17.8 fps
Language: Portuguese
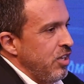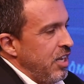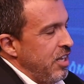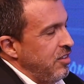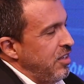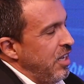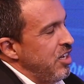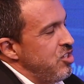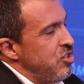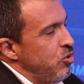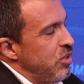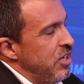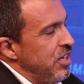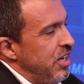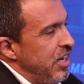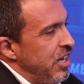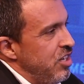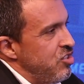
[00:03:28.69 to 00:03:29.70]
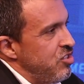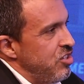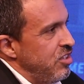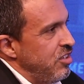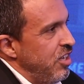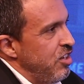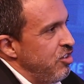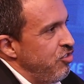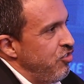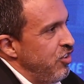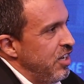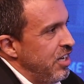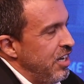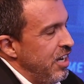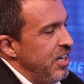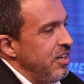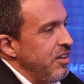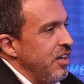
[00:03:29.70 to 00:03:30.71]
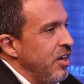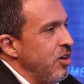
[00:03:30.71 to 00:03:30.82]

Entendi o cliente, identifiquei,